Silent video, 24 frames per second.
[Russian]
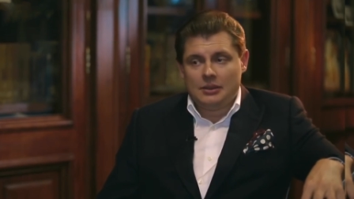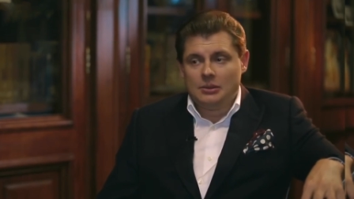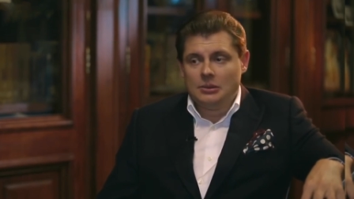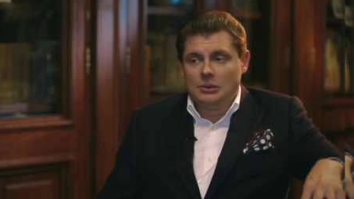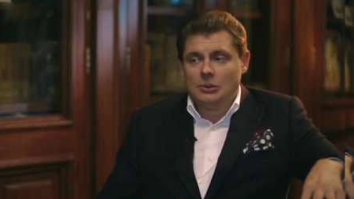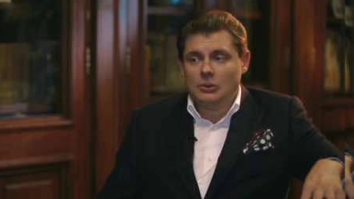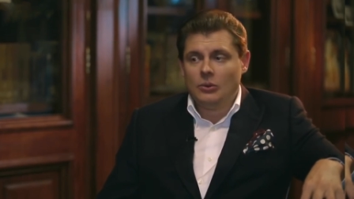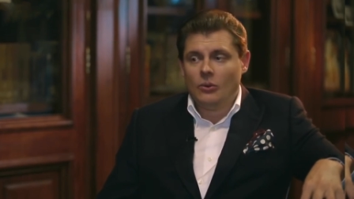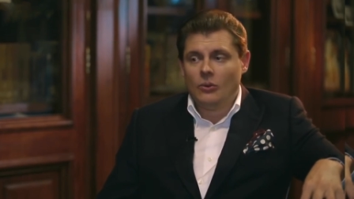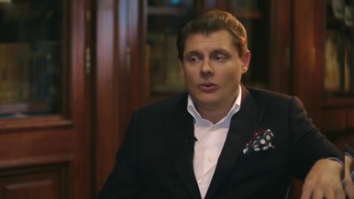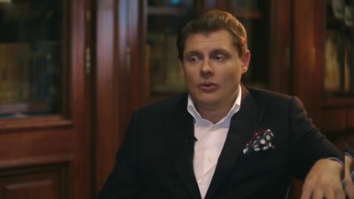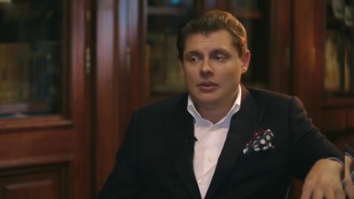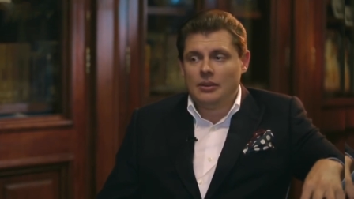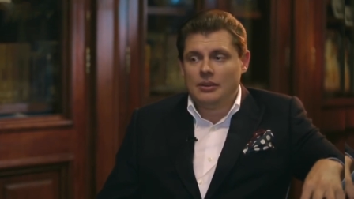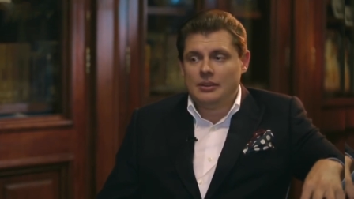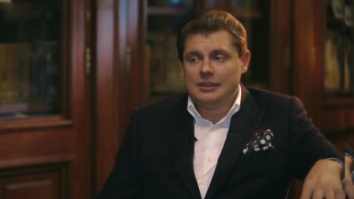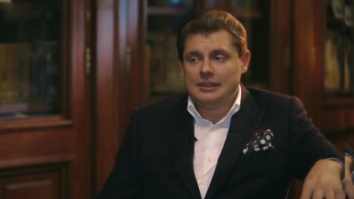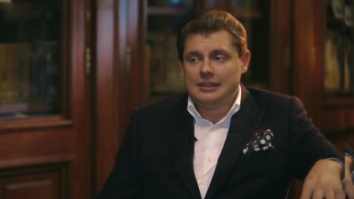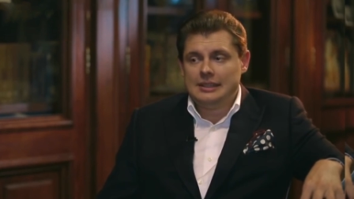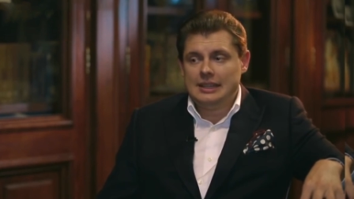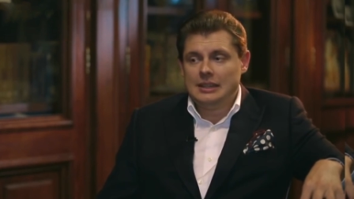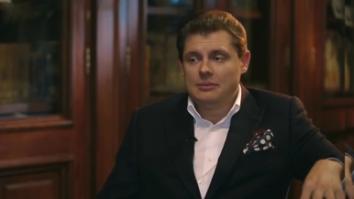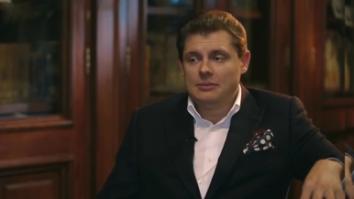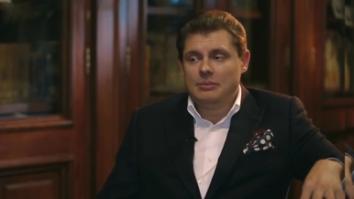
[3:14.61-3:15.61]
но
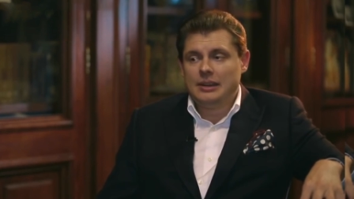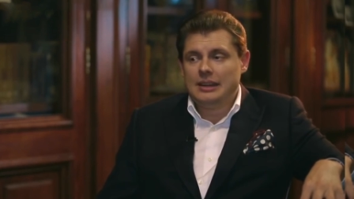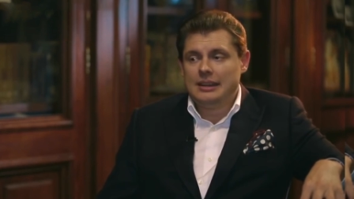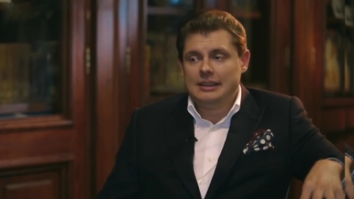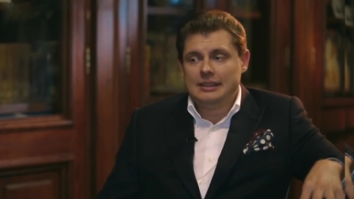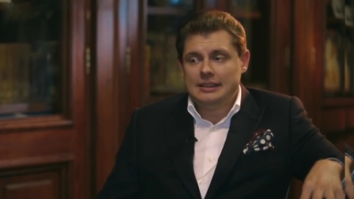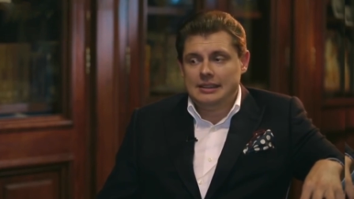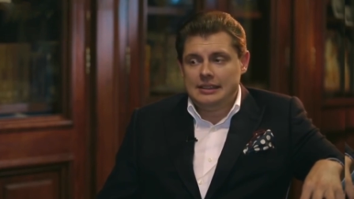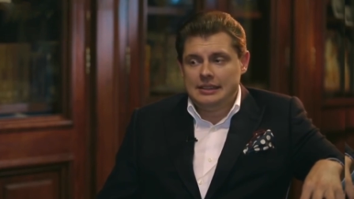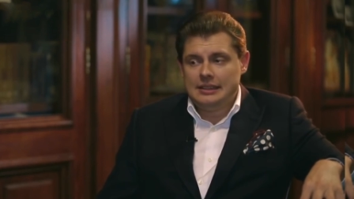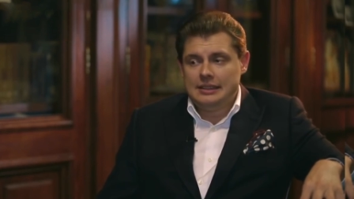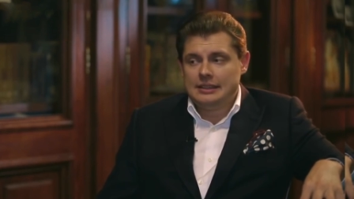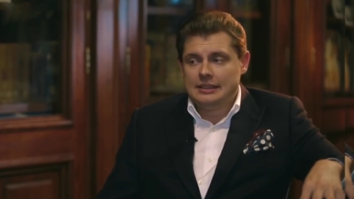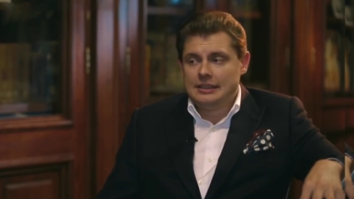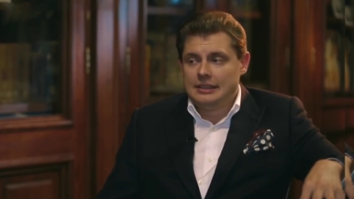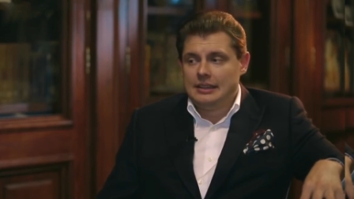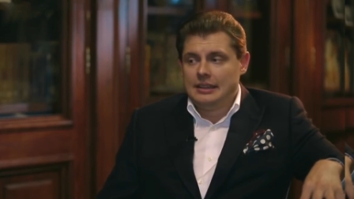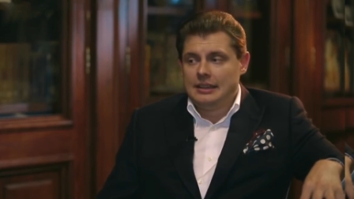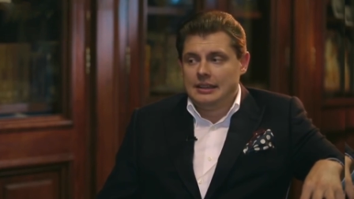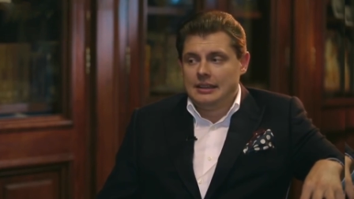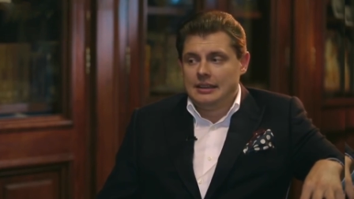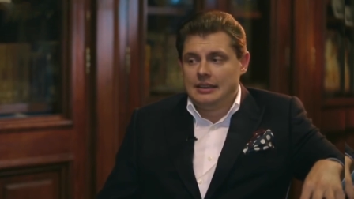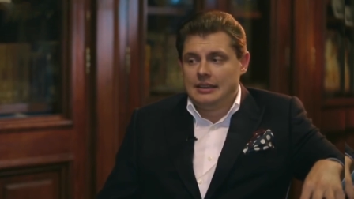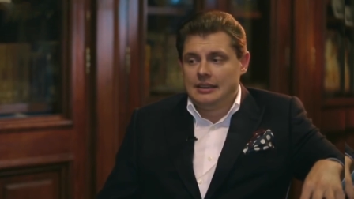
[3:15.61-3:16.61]
не больные
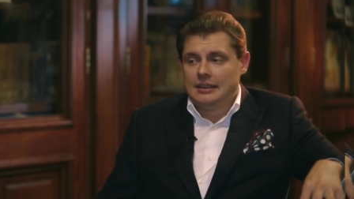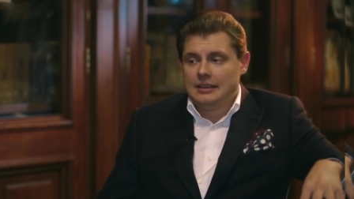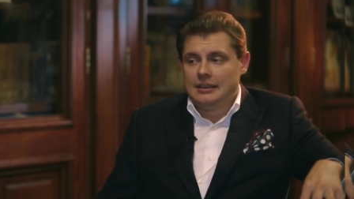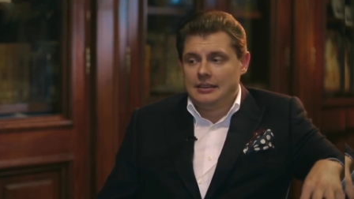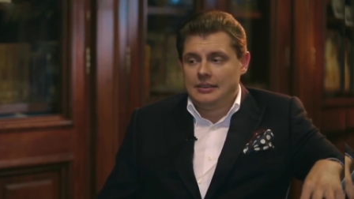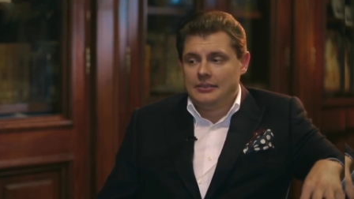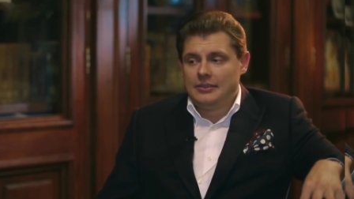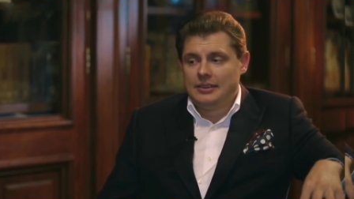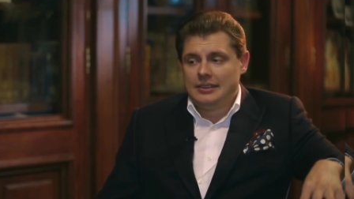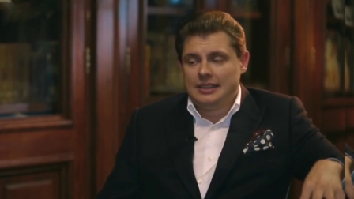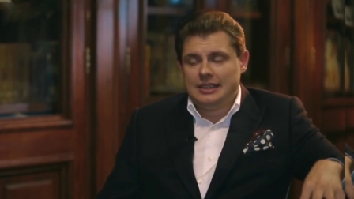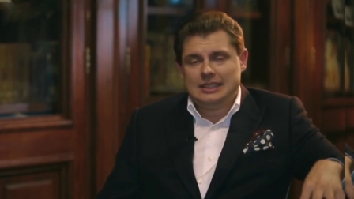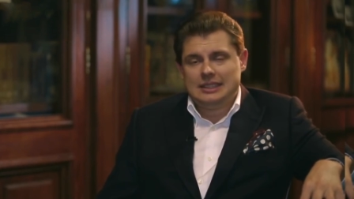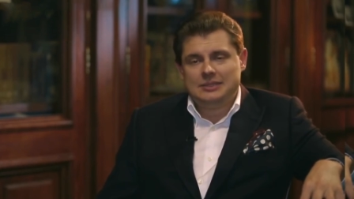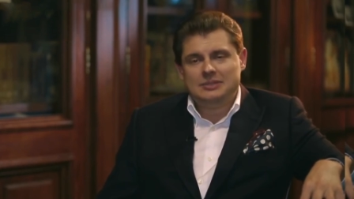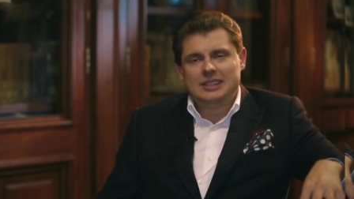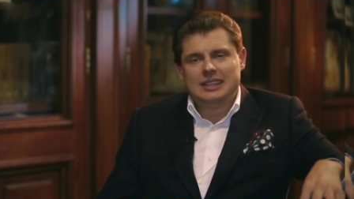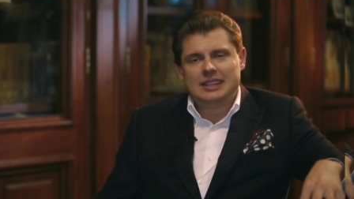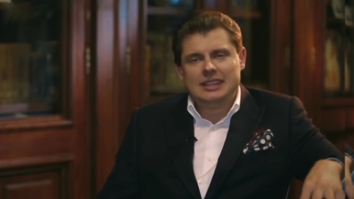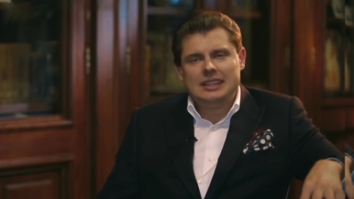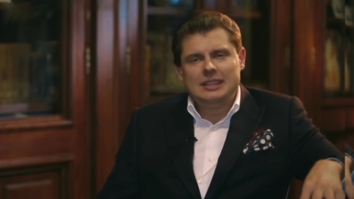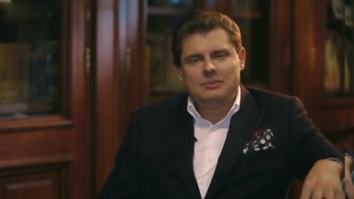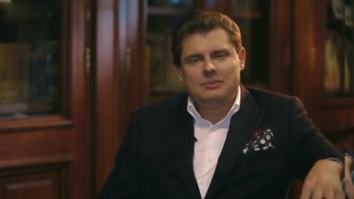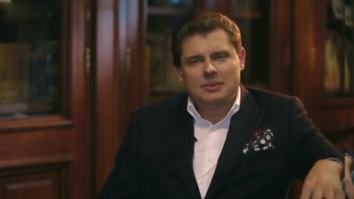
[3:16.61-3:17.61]
э, вот этим
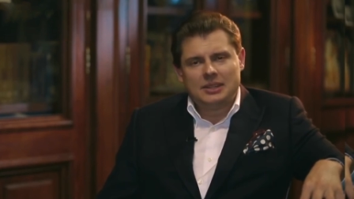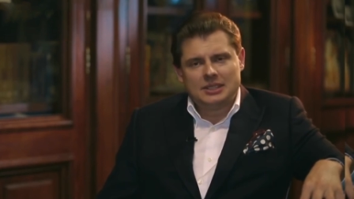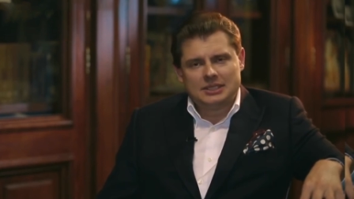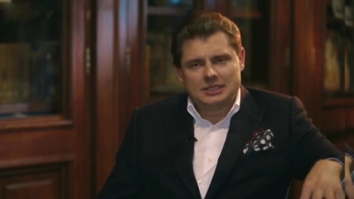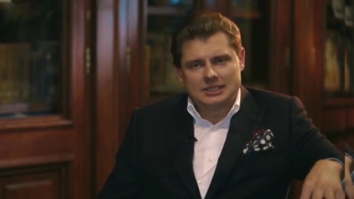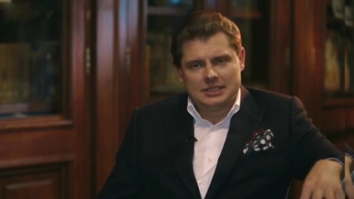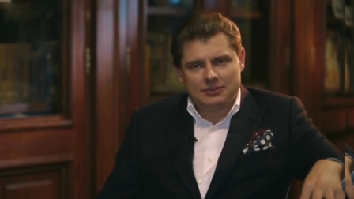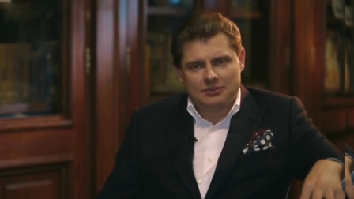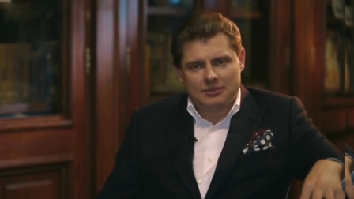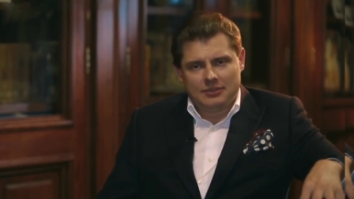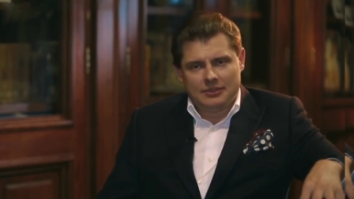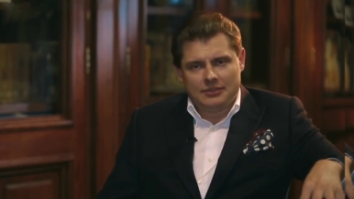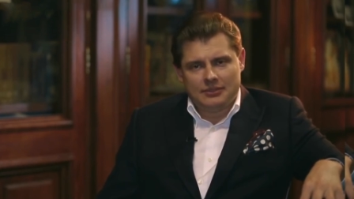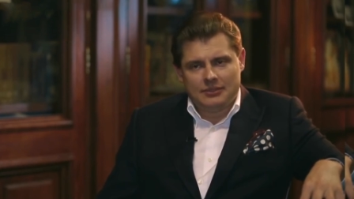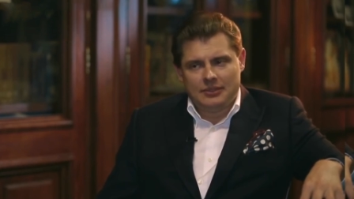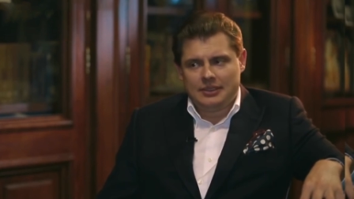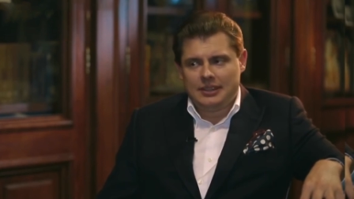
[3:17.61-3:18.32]
климаксом,